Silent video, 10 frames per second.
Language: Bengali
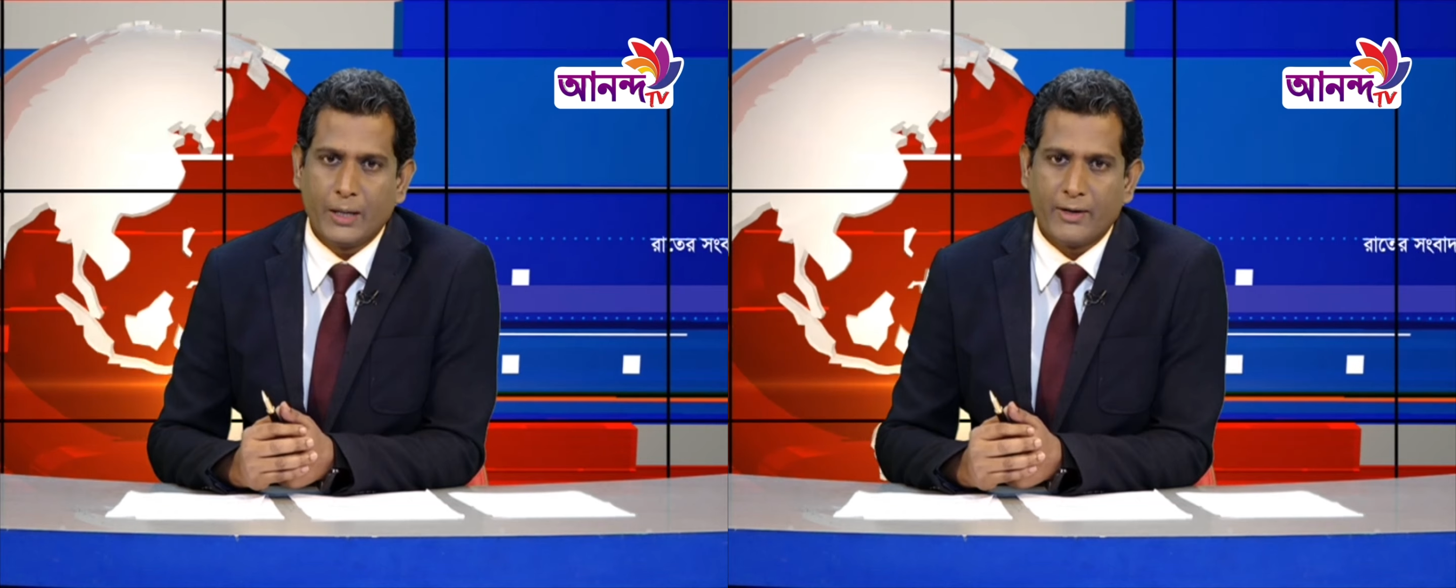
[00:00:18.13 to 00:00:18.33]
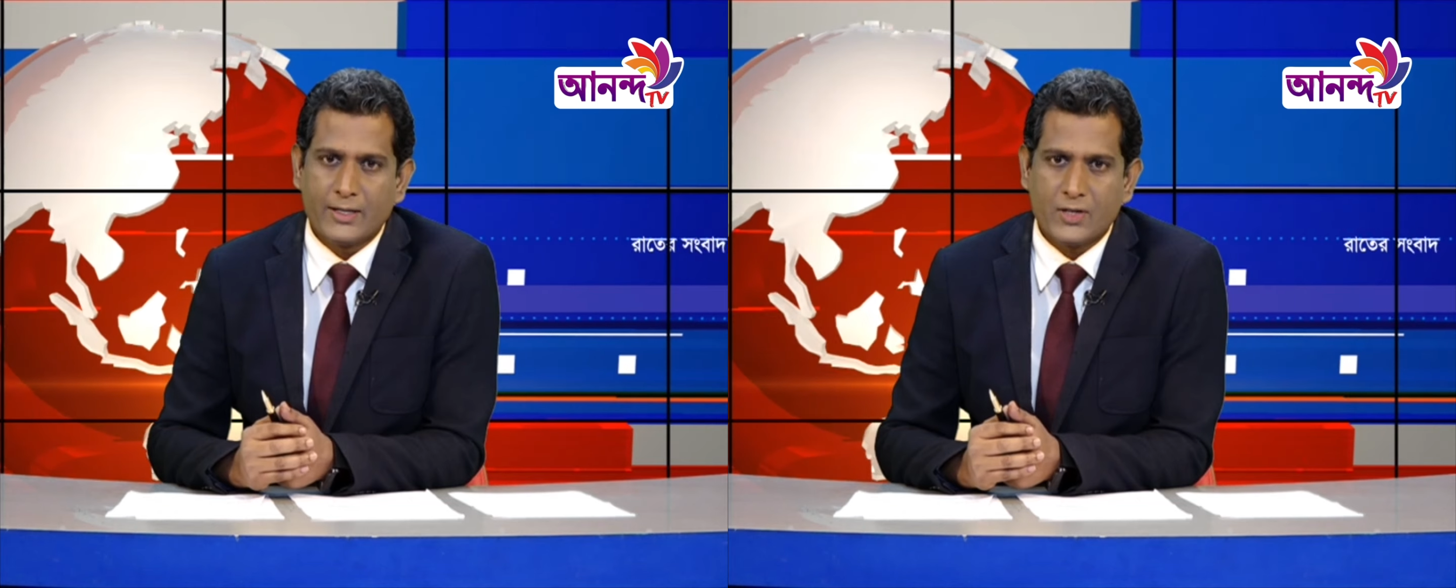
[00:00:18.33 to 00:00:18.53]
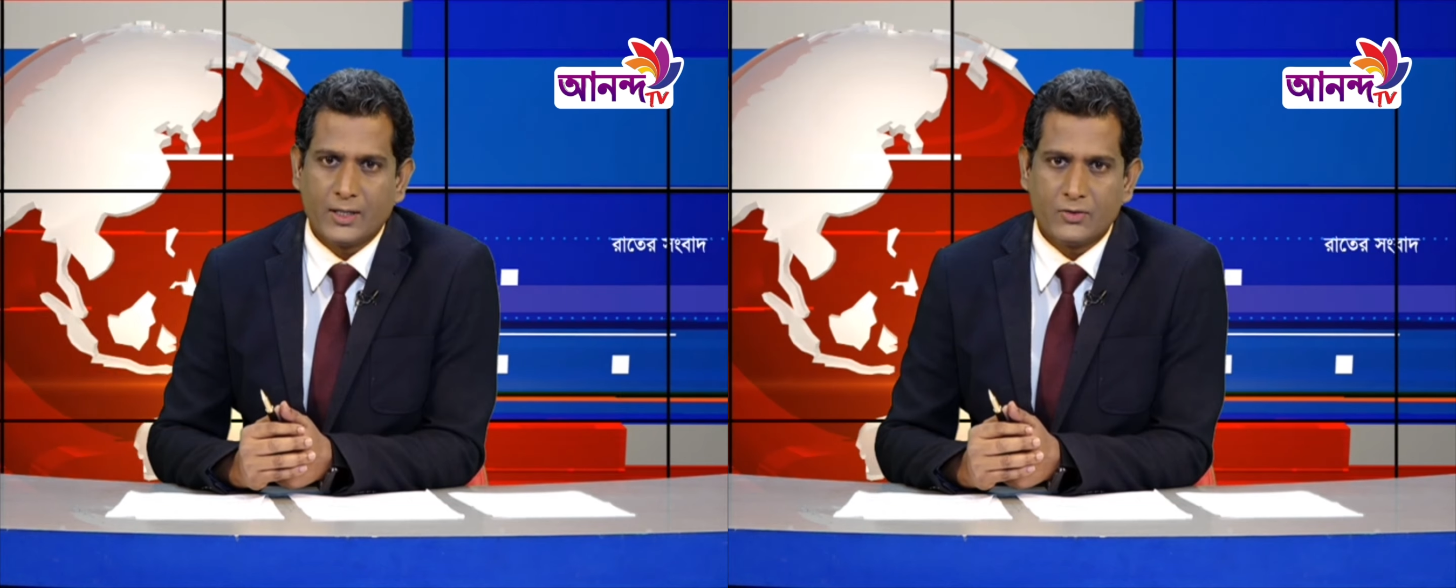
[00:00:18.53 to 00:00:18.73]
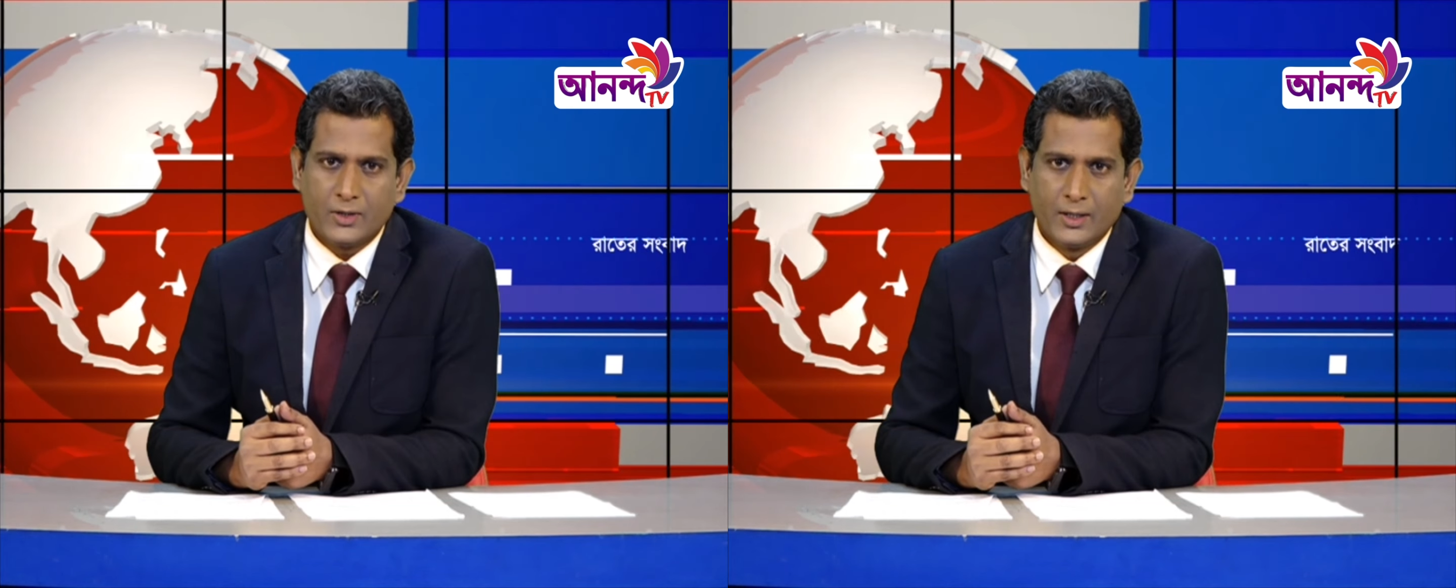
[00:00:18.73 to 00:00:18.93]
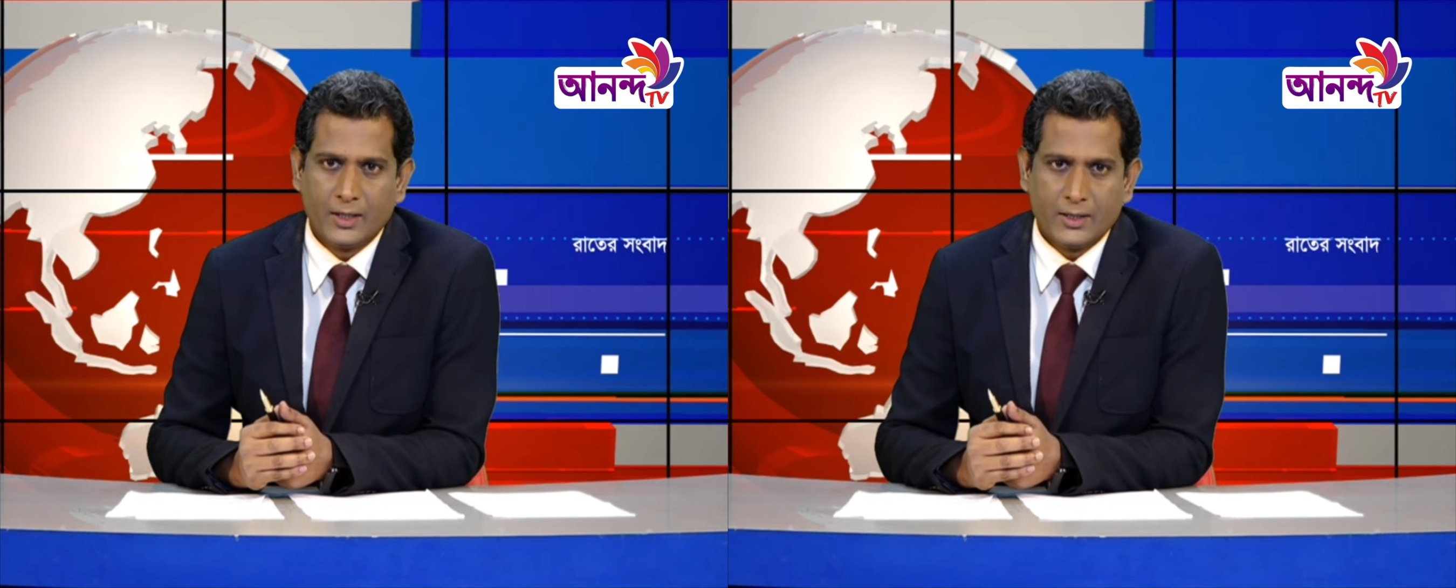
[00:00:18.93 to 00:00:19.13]
ক্যামেরায় ছিলেন
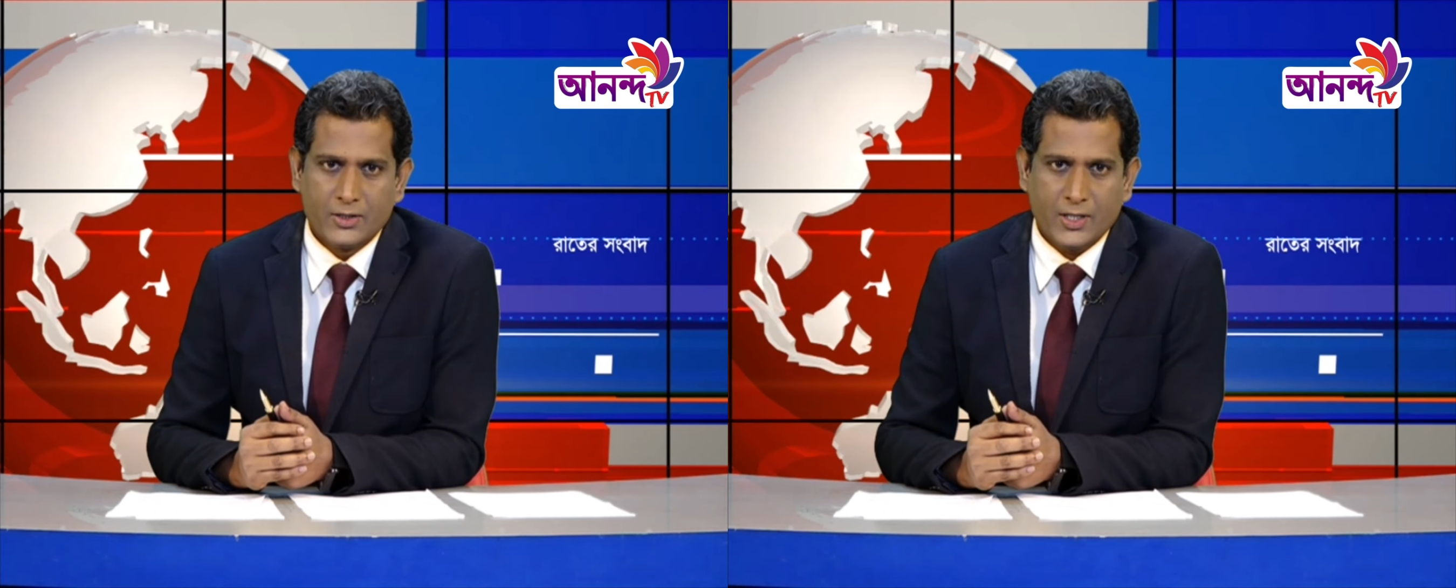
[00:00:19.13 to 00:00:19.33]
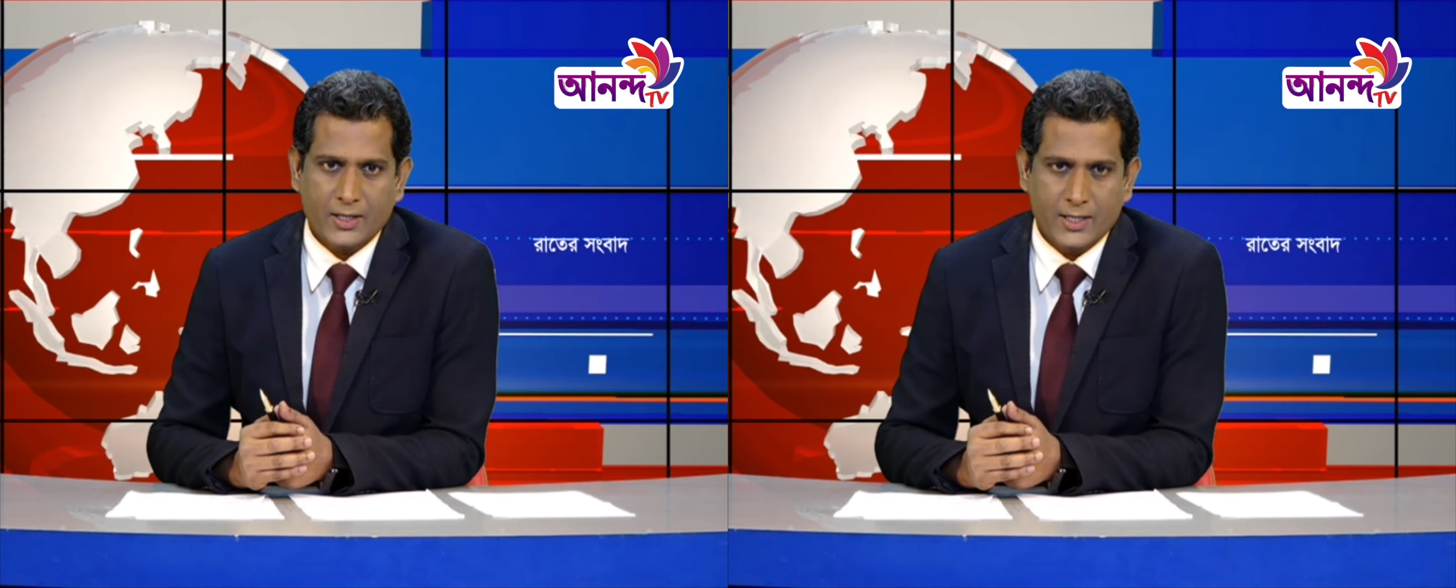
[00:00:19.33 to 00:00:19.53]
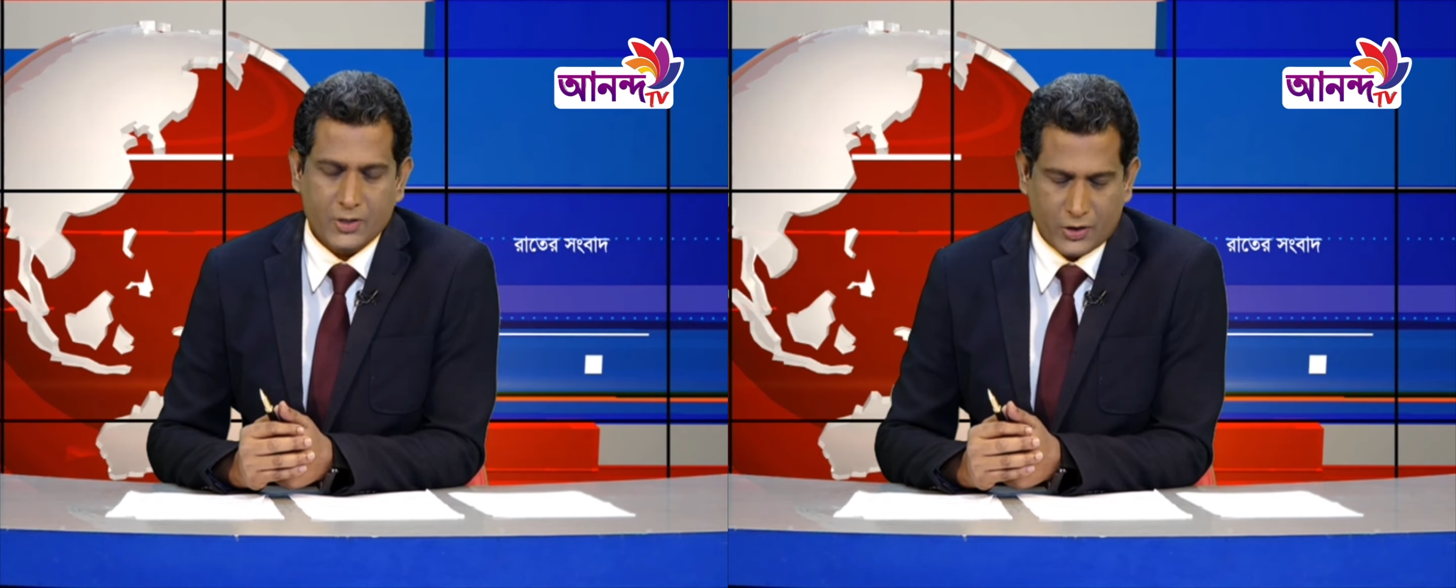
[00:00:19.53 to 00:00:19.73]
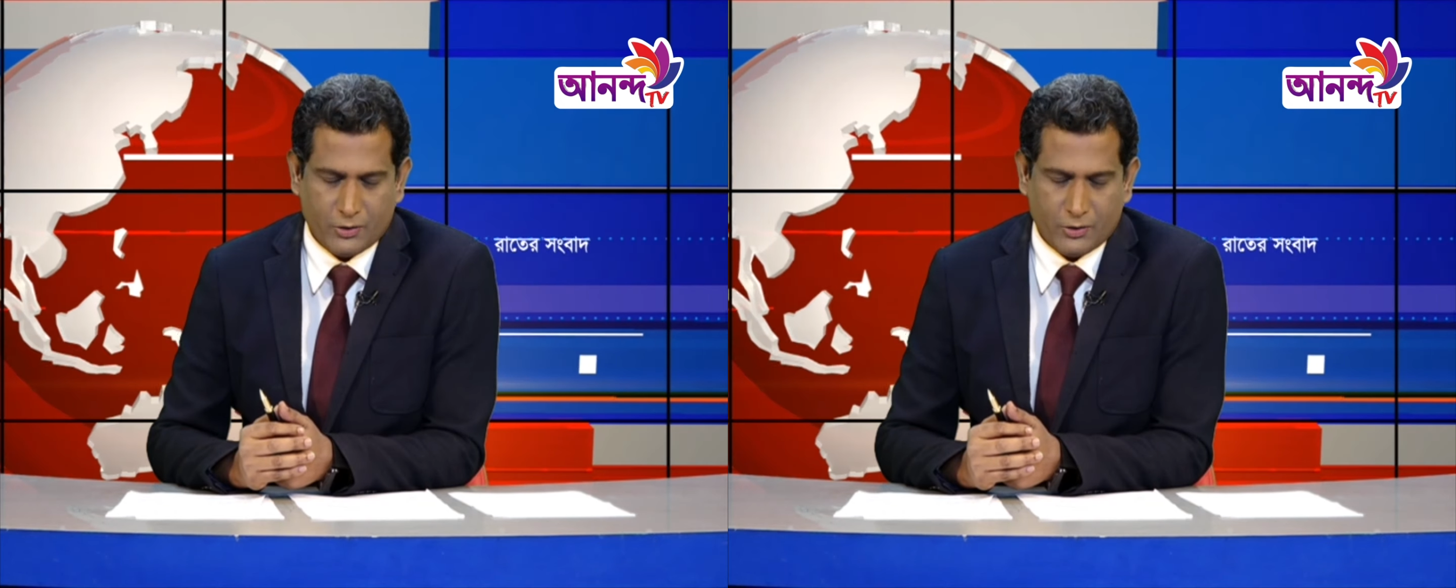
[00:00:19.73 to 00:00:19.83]
শারিয়ার শ